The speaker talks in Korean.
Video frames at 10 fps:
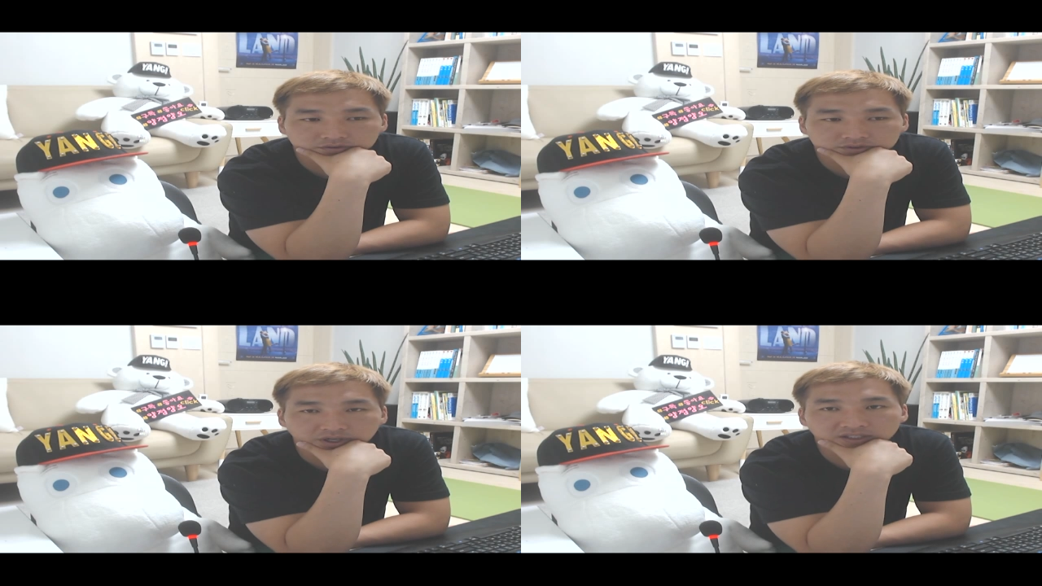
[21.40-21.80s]

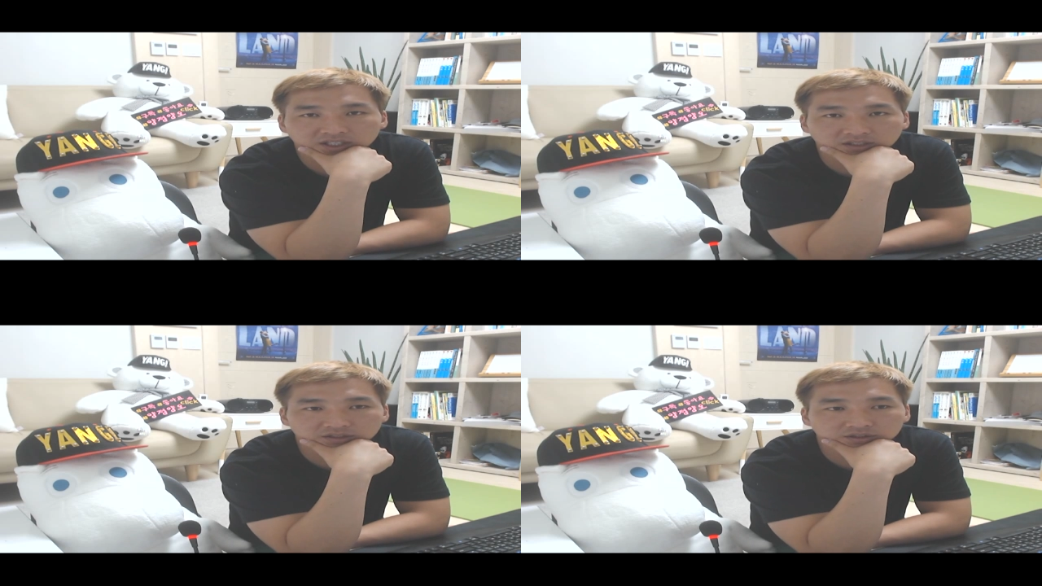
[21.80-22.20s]

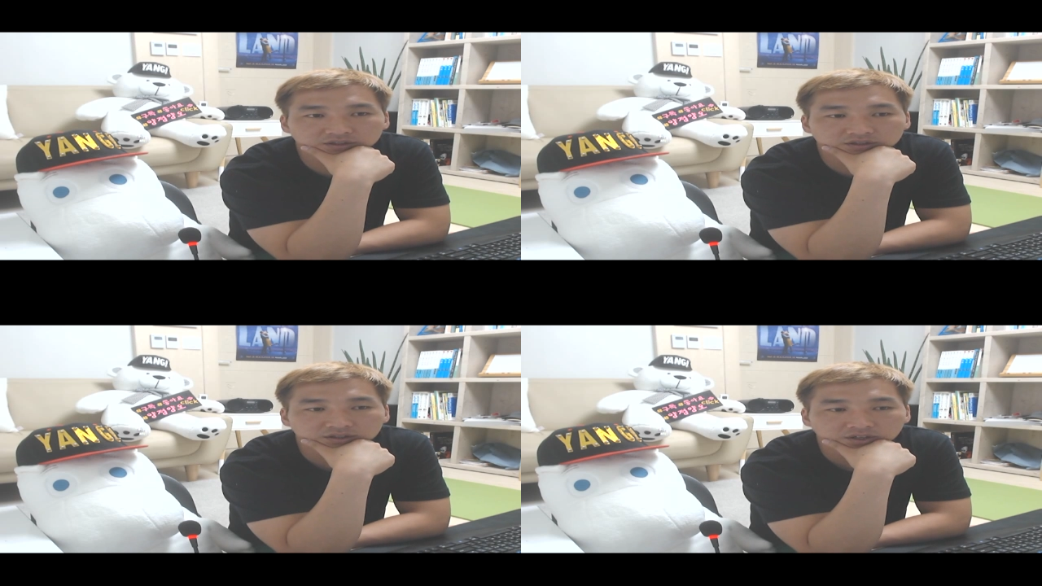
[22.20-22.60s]

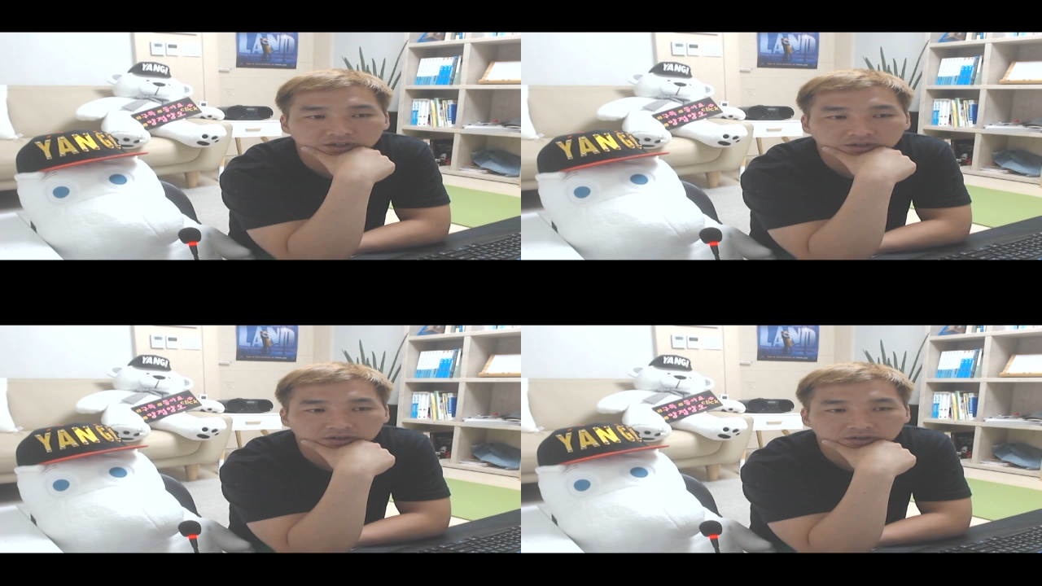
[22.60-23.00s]
자세를,
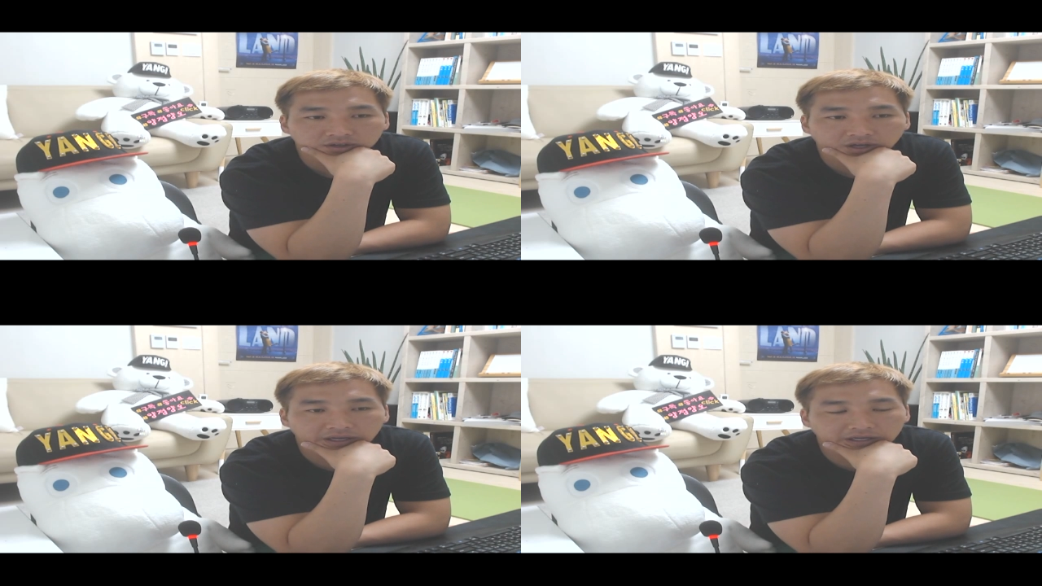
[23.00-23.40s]

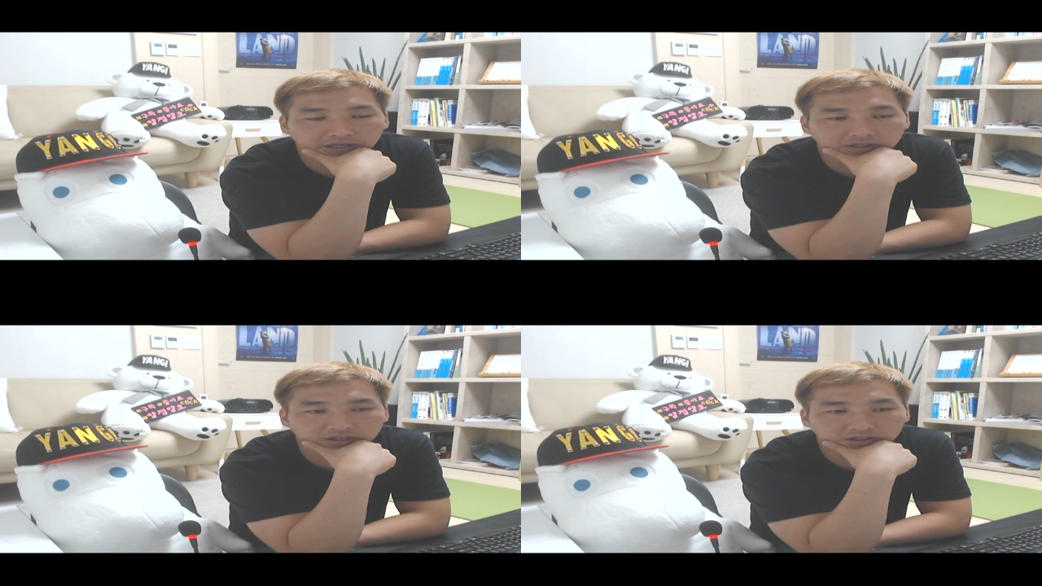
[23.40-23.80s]

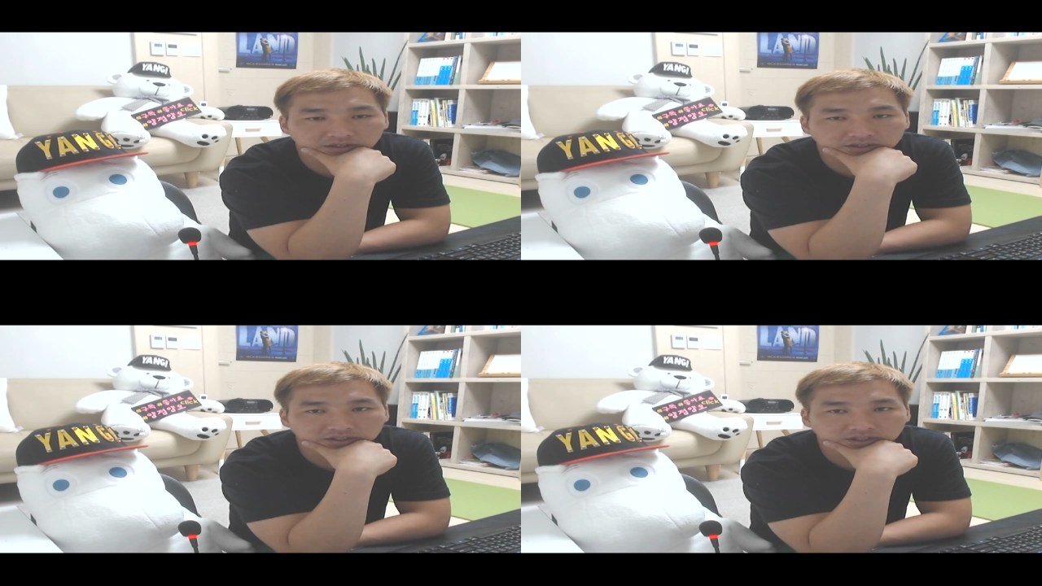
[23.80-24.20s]

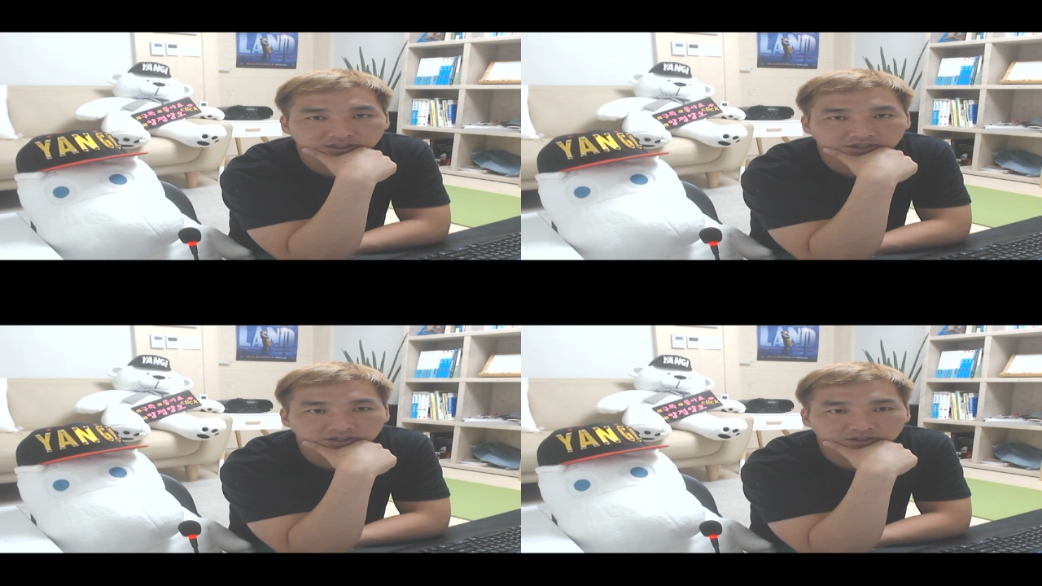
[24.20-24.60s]
항아리
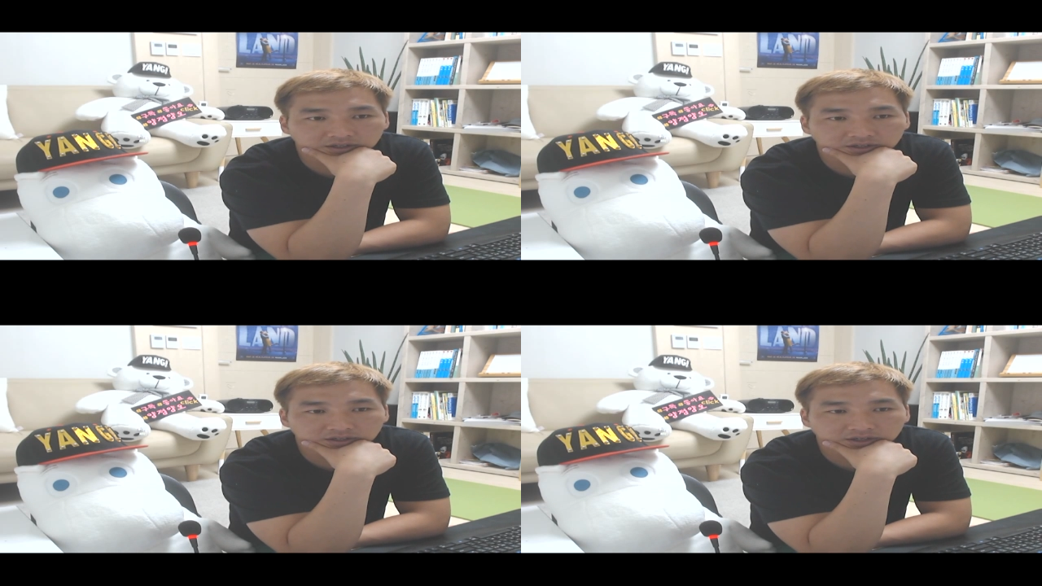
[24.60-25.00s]

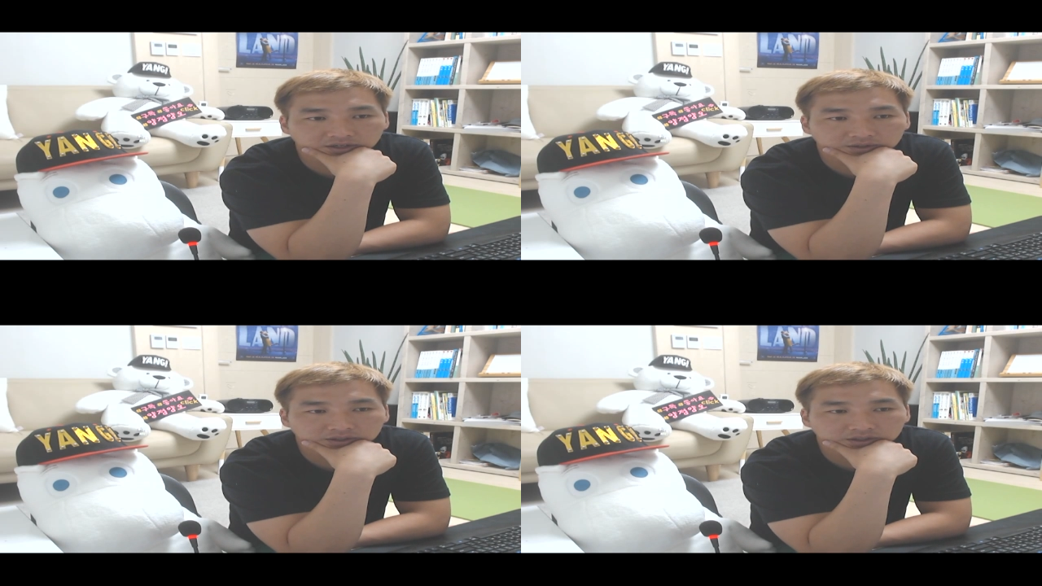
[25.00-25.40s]

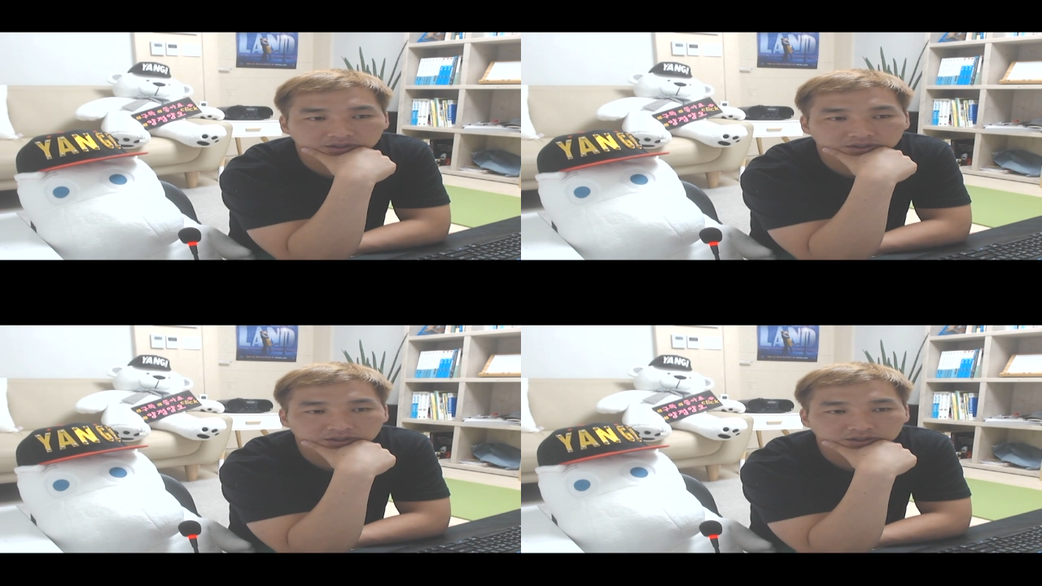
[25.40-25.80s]

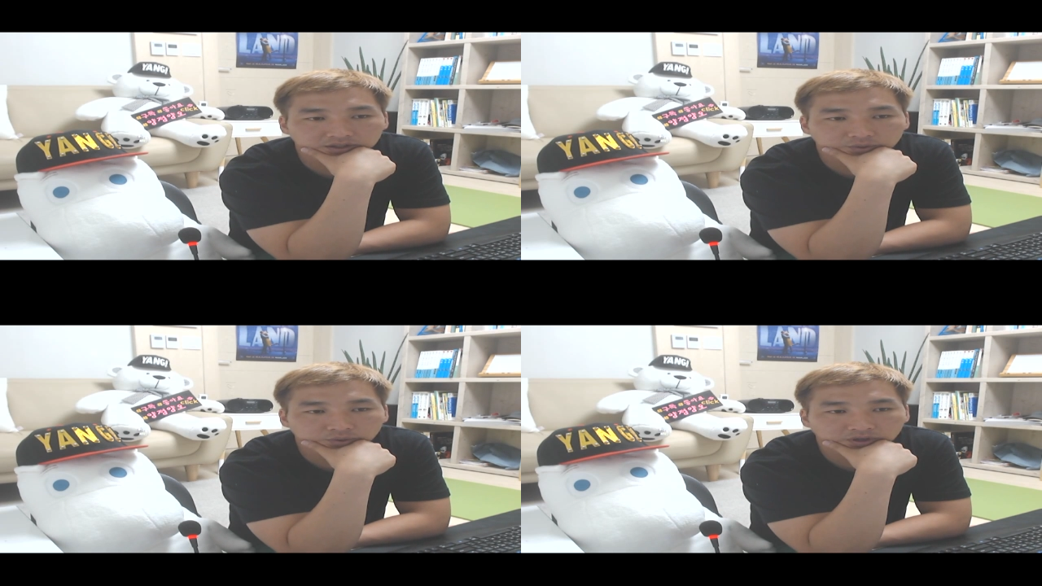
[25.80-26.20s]
자세가
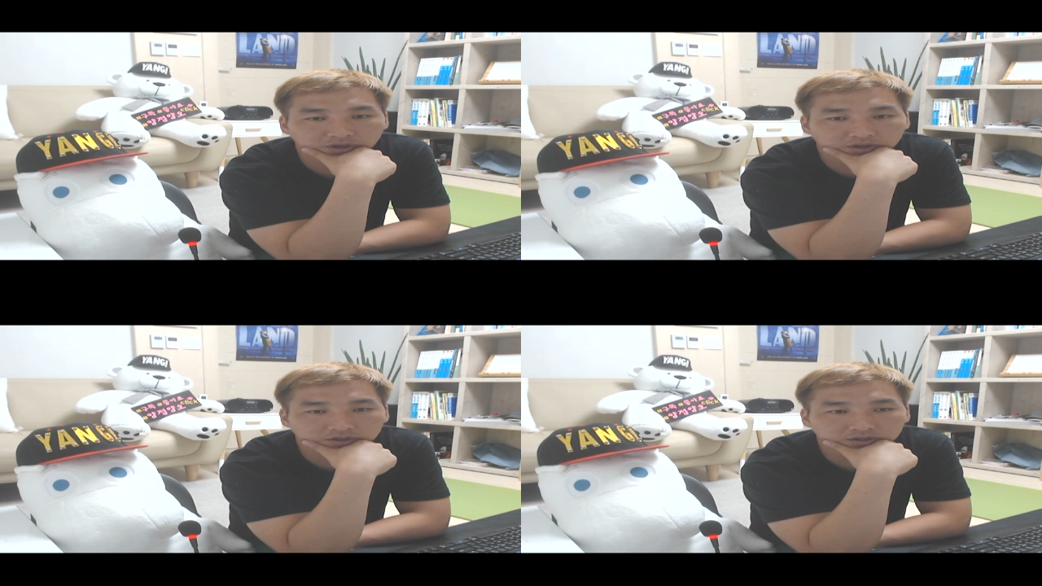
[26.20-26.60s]

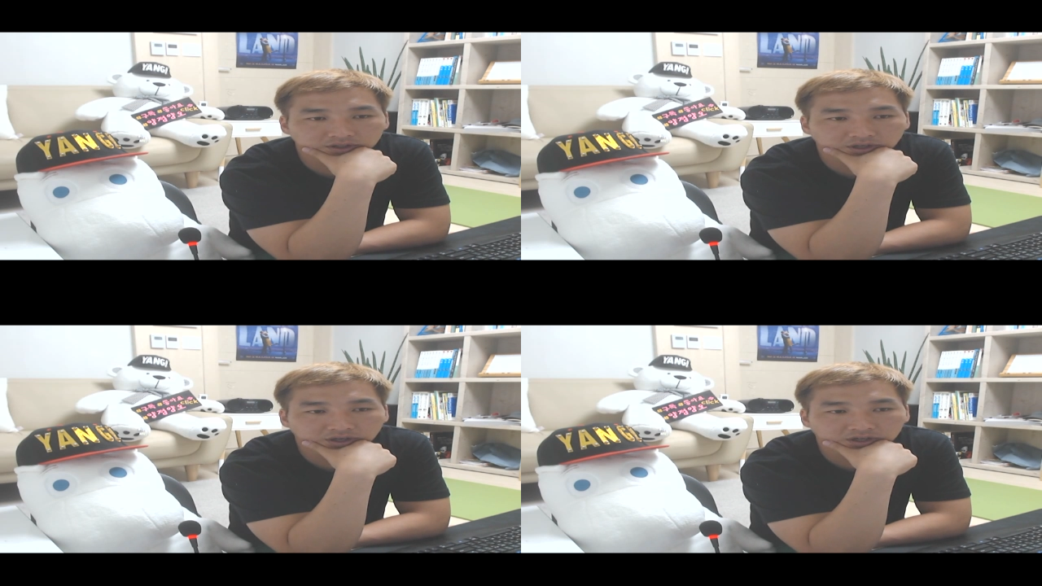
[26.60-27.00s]
왜
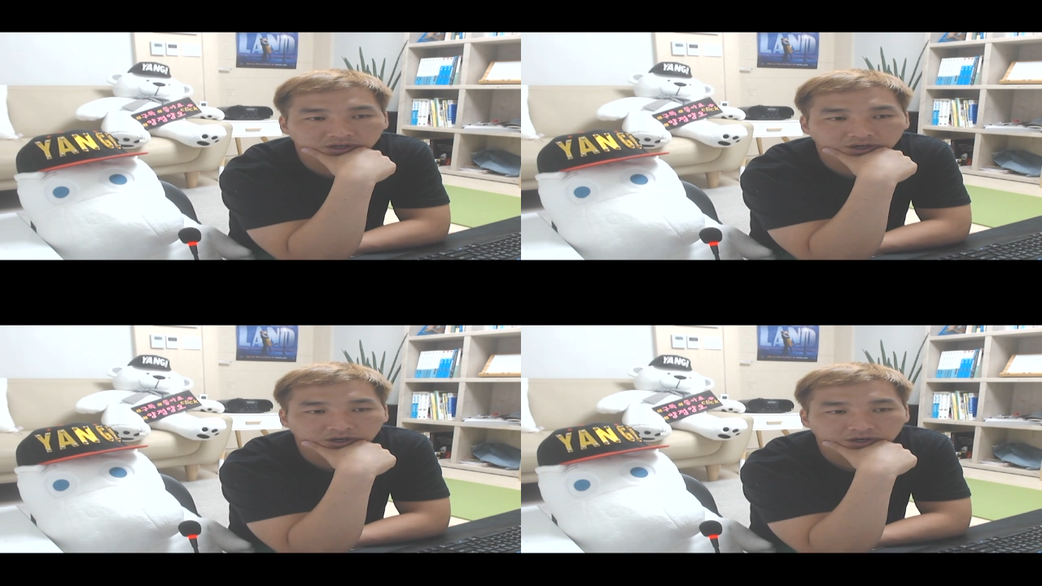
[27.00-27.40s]
그렇게
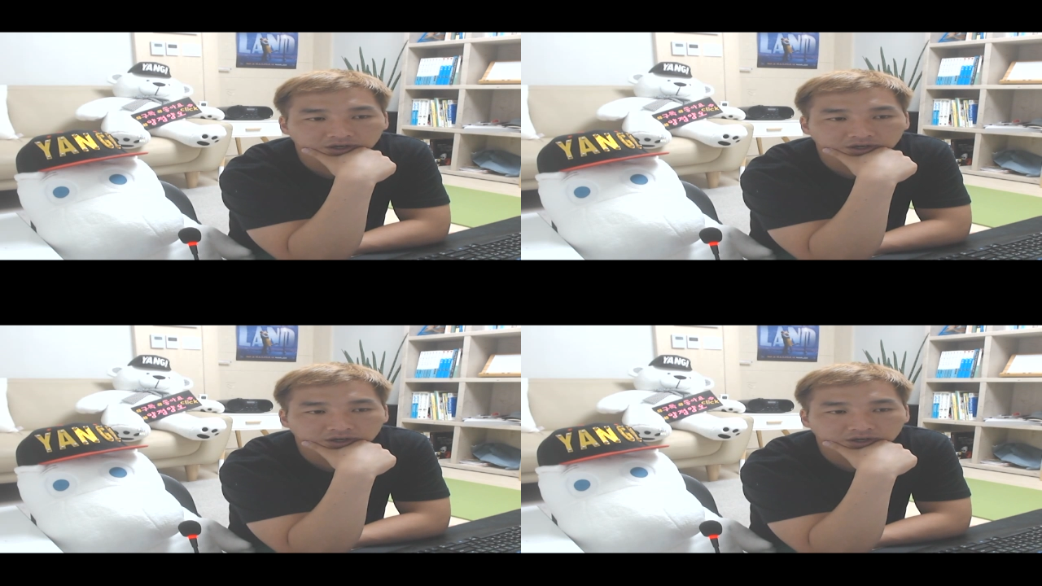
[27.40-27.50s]
하라,